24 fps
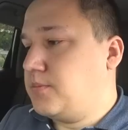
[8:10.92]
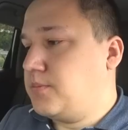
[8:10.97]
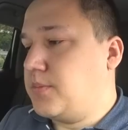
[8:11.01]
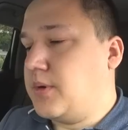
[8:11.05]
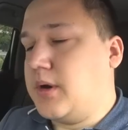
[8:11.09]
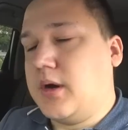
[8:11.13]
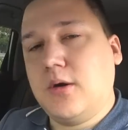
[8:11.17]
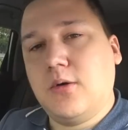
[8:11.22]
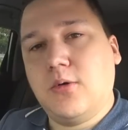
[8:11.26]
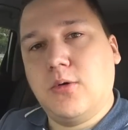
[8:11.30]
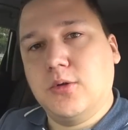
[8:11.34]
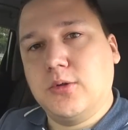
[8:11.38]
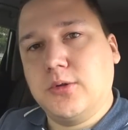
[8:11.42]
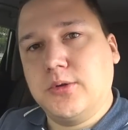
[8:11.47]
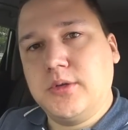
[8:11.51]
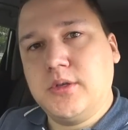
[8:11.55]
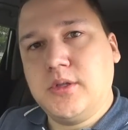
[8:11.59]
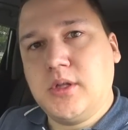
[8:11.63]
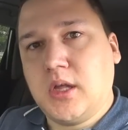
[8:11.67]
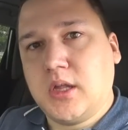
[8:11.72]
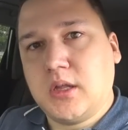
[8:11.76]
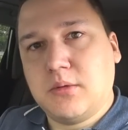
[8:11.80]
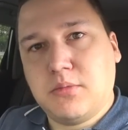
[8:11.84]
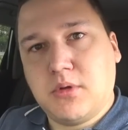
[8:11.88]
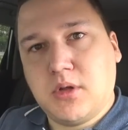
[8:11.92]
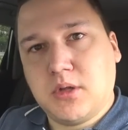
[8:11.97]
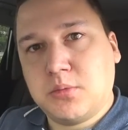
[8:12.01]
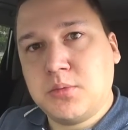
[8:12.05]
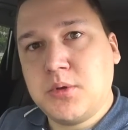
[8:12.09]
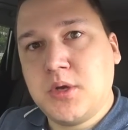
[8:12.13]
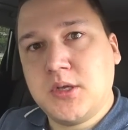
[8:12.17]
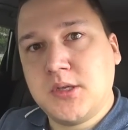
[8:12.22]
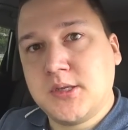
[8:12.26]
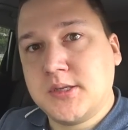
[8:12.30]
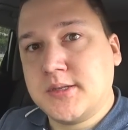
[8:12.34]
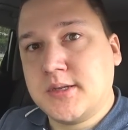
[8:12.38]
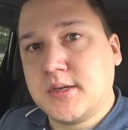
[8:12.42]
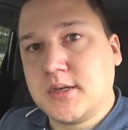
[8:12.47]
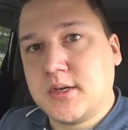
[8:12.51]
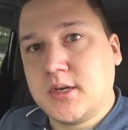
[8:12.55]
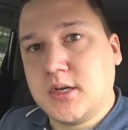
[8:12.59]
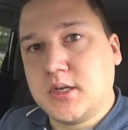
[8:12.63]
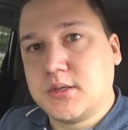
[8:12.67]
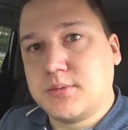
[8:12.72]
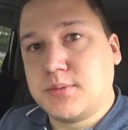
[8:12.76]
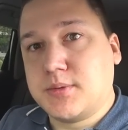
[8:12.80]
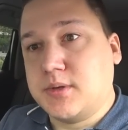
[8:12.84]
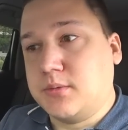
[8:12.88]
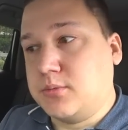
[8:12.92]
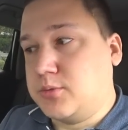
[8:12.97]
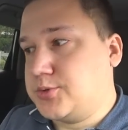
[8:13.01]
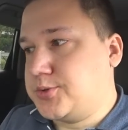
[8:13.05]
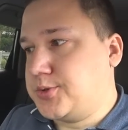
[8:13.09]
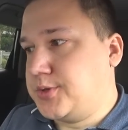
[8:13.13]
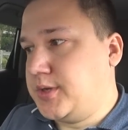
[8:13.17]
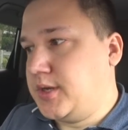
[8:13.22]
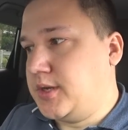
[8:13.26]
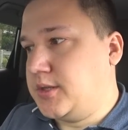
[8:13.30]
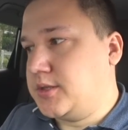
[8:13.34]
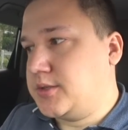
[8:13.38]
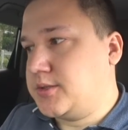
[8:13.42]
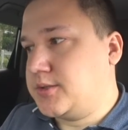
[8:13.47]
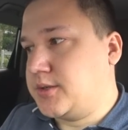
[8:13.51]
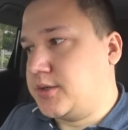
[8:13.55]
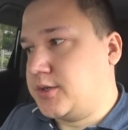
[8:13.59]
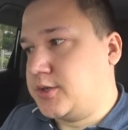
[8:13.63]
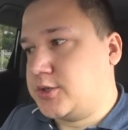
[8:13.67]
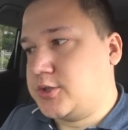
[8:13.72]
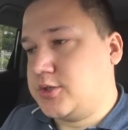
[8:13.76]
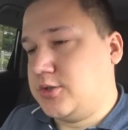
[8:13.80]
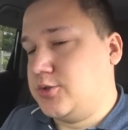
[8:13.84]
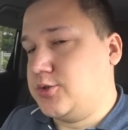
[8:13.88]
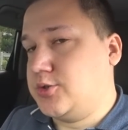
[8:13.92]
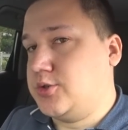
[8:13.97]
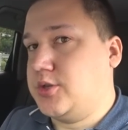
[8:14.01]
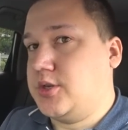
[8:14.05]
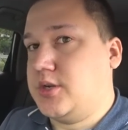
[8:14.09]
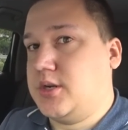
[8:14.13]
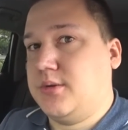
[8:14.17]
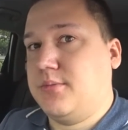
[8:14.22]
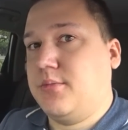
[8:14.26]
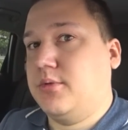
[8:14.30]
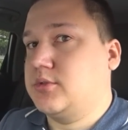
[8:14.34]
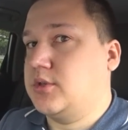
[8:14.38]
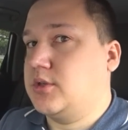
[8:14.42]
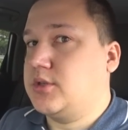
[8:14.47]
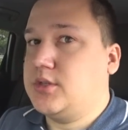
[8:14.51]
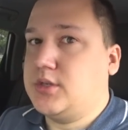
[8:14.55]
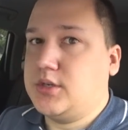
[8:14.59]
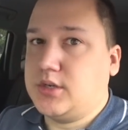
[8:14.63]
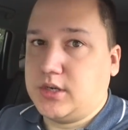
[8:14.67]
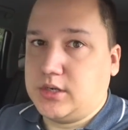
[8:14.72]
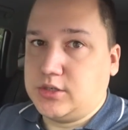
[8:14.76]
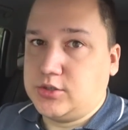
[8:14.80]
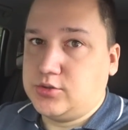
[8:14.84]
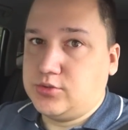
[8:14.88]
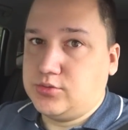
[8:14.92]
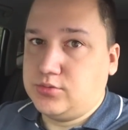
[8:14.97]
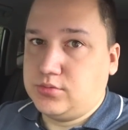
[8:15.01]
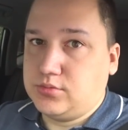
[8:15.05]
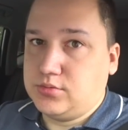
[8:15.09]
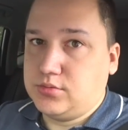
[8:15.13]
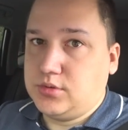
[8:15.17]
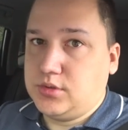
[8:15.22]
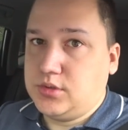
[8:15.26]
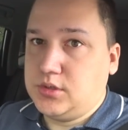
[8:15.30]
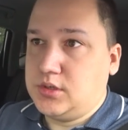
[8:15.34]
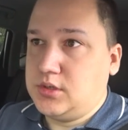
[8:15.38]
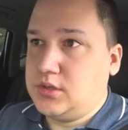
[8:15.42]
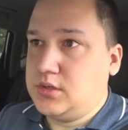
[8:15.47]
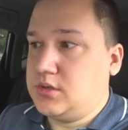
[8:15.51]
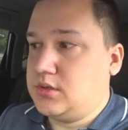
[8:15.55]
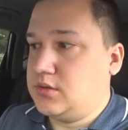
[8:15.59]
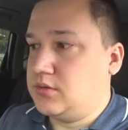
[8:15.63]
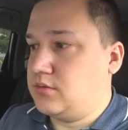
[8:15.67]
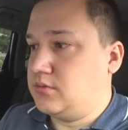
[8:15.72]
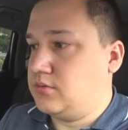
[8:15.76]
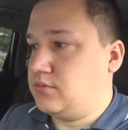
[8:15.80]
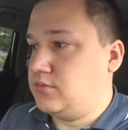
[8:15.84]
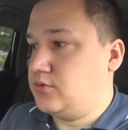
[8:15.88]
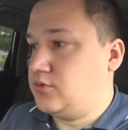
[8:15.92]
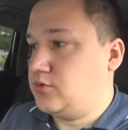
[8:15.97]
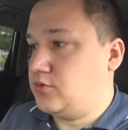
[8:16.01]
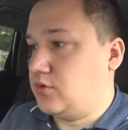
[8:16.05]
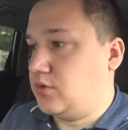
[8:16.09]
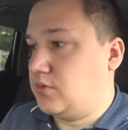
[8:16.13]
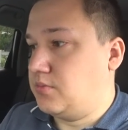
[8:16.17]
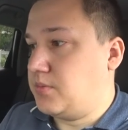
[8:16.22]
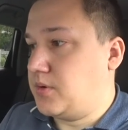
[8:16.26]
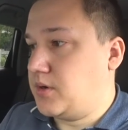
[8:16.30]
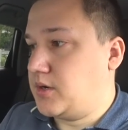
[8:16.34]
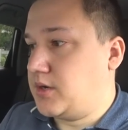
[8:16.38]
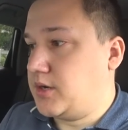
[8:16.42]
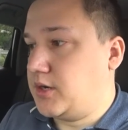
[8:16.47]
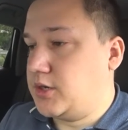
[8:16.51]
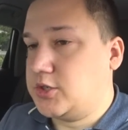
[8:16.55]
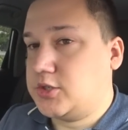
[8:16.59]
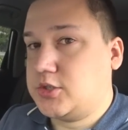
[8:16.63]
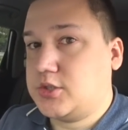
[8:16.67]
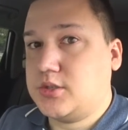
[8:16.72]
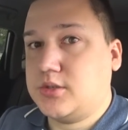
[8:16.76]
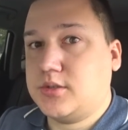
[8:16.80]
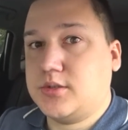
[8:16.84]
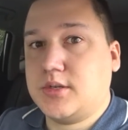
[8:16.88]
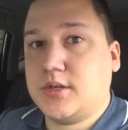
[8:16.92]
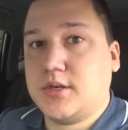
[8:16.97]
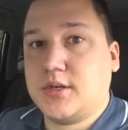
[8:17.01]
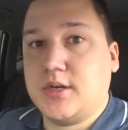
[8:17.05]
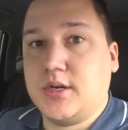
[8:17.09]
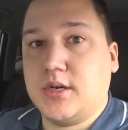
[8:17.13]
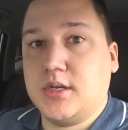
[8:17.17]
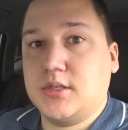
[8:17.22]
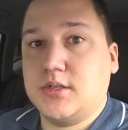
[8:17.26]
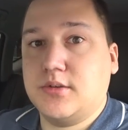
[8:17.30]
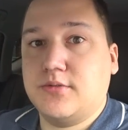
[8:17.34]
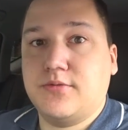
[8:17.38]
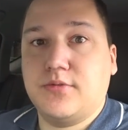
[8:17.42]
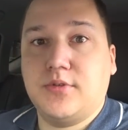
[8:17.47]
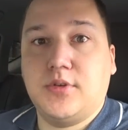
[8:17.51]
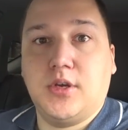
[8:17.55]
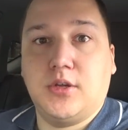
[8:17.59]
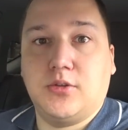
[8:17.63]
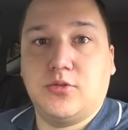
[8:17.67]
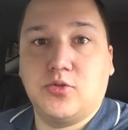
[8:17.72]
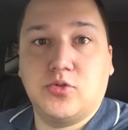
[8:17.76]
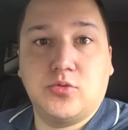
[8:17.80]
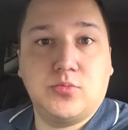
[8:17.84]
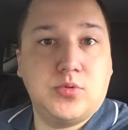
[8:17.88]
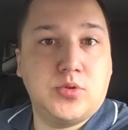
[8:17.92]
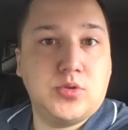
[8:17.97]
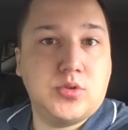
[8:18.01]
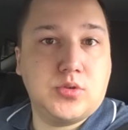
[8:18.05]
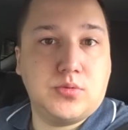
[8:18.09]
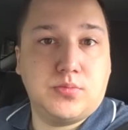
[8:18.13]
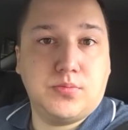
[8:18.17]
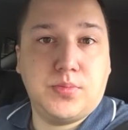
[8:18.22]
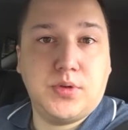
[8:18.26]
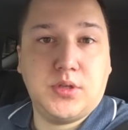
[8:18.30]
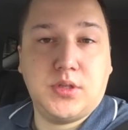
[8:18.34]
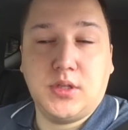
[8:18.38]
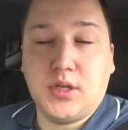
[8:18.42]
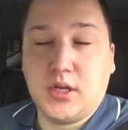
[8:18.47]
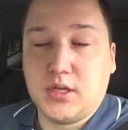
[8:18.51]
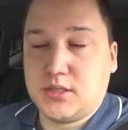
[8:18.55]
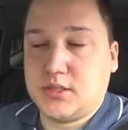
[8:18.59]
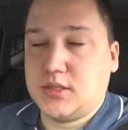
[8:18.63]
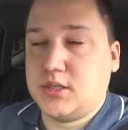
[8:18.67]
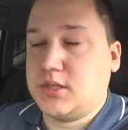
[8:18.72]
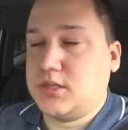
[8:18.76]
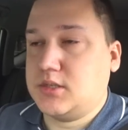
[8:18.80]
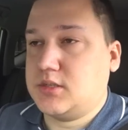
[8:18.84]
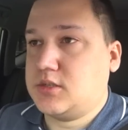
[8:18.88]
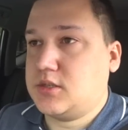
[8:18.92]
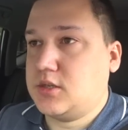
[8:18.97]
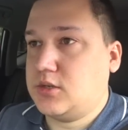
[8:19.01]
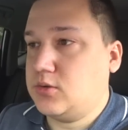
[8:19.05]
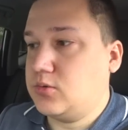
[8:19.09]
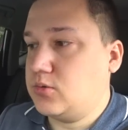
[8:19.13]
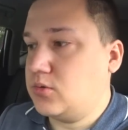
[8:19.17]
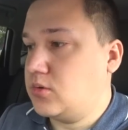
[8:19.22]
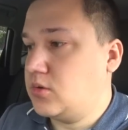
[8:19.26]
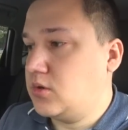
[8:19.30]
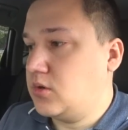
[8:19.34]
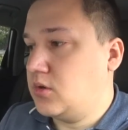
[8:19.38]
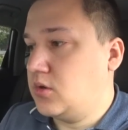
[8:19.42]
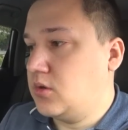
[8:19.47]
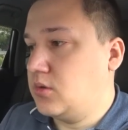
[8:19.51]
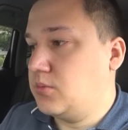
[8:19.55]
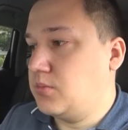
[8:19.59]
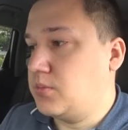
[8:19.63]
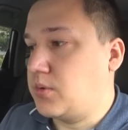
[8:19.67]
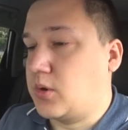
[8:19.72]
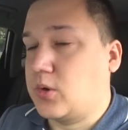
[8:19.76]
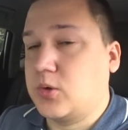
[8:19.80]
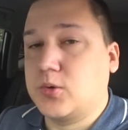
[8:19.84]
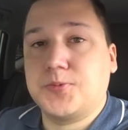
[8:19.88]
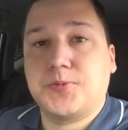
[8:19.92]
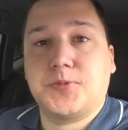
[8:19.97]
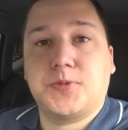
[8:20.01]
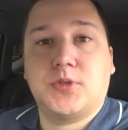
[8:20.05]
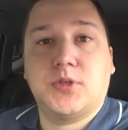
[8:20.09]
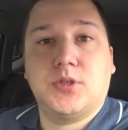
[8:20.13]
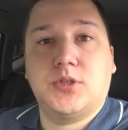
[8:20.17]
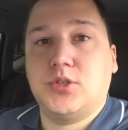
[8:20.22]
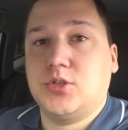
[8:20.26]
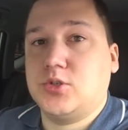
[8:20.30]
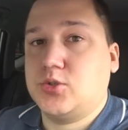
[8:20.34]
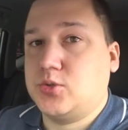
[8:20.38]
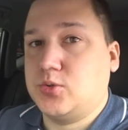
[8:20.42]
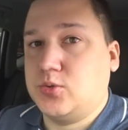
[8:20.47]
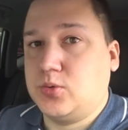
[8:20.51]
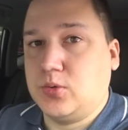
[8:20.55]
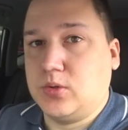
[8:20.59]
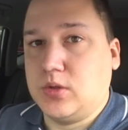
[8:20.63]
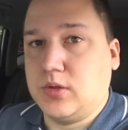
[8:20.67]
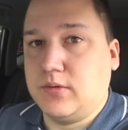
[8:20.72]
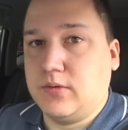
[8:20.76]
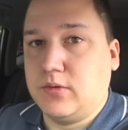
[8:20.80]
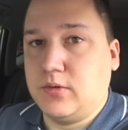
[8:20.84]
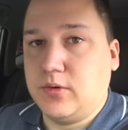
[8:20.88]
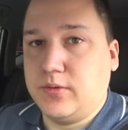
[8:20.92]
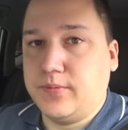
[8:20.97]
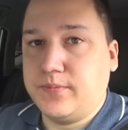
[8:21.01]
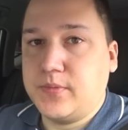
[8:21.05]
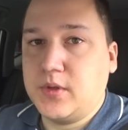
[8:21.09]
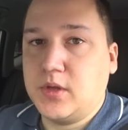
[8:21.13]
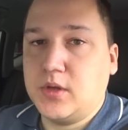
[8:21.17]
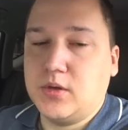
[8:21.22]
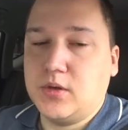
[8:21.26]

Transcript: Походу не надо было отменить заказ, потому что Яндекс решил, что я работать не хочу. И все, пока что заказов нет. Уже минут 15, наверное, стою просто тишину ловлю.